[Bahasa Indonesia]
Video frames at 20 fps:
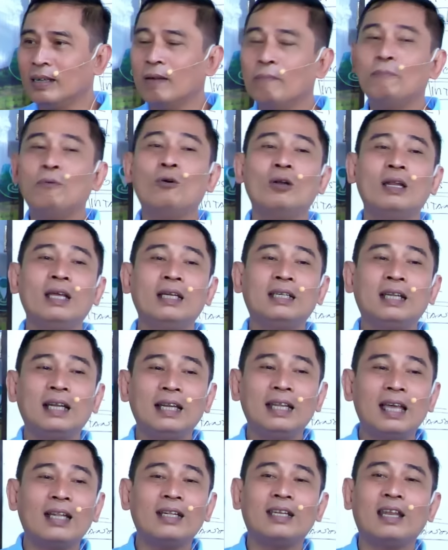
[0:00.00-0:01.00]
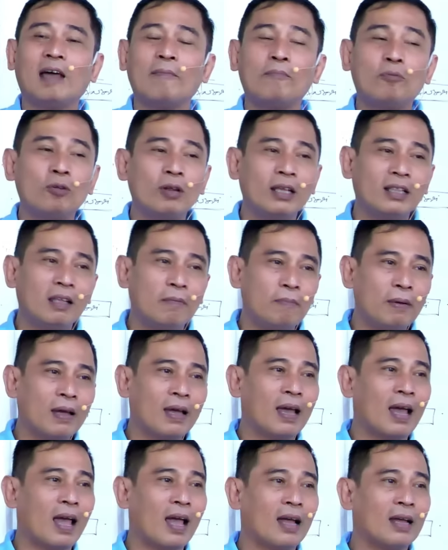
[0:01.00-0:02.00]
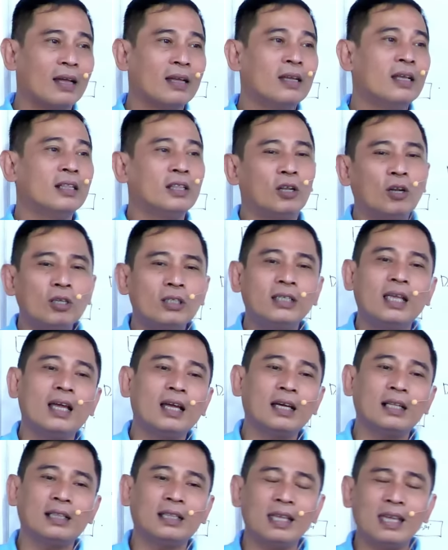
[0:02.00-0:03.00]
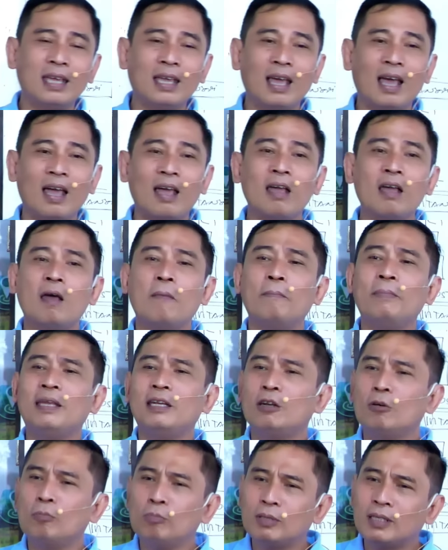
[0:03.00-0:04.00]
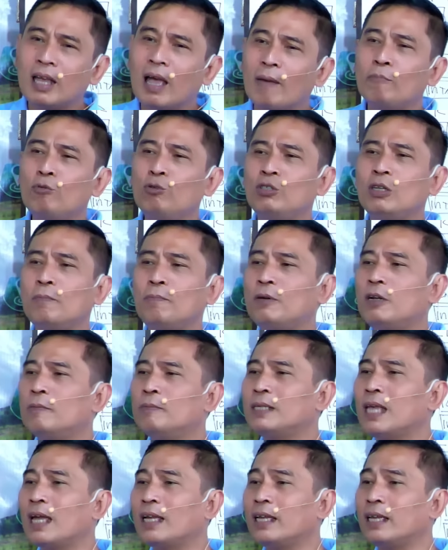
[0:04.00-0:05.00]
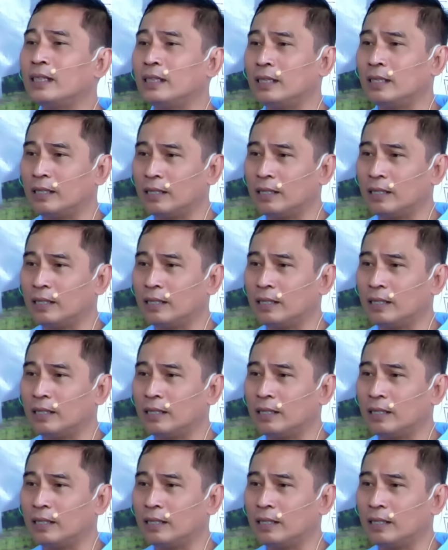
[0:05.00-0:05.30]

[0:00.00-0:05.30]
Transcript: Boleh dilihat, tidak boleh dipegang. Terus yang ketiga, minum jamu sebelum sakit.